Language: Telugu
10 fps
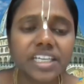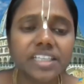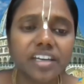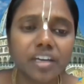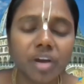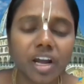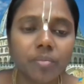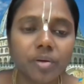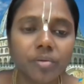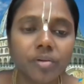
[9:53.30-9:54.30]
చైతన్య
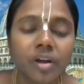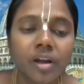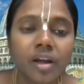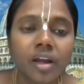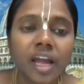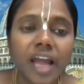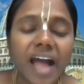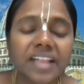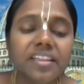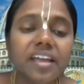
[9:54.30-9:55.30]
మహాప్రభు
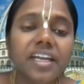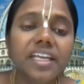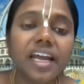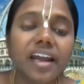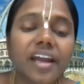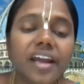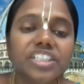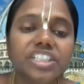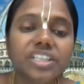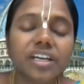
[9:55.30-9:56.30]
అందరినీ ఎలా
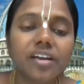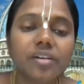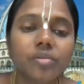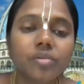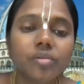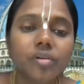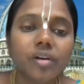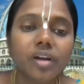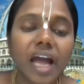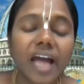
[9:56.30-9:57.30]
రక్షించగలరు
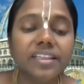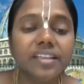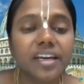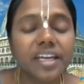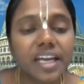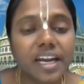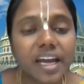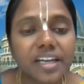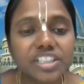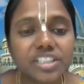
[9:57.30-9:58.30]
అందరినీ ఎలా
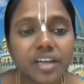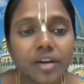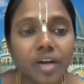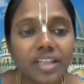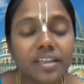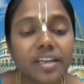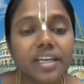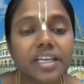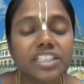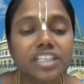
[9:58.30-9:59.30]
రక్షిస్తారు అందరికి
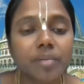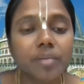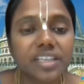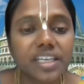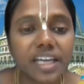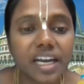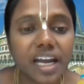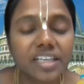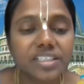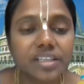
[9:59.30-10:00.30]
కృష్ణ భక్తిని ఎలా
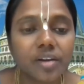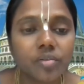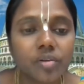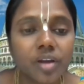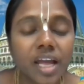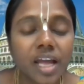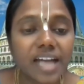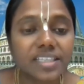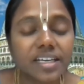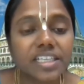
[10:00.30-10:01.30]
ఇస్తారు
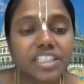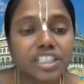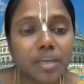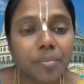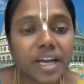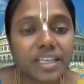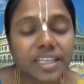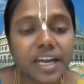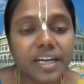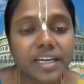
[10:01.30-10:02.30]
అసలు కృష్ణ
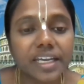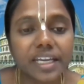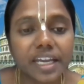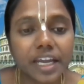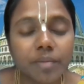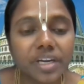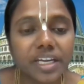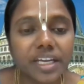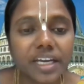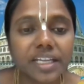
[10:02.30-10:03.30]
భక్తి అంటే
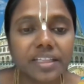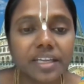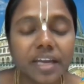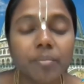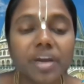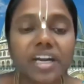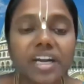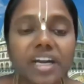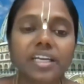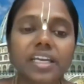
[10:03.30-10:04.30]
ఏమిటి అనేది
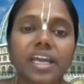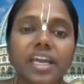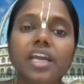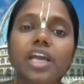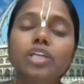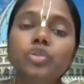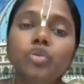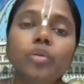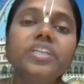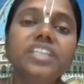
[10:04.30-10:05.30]
మనందరికీ
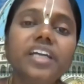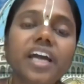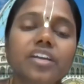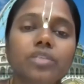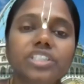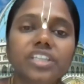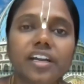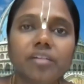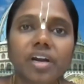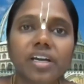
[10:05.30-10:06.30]
చూపించడానికి
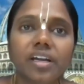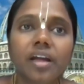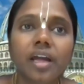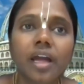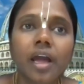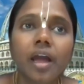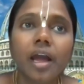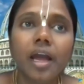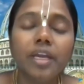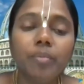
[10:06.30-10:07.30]
వచ్చారనమాట
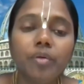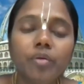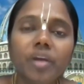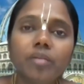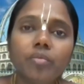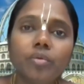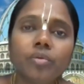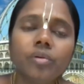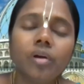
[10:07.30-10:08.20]
ఇప్పుడు మనము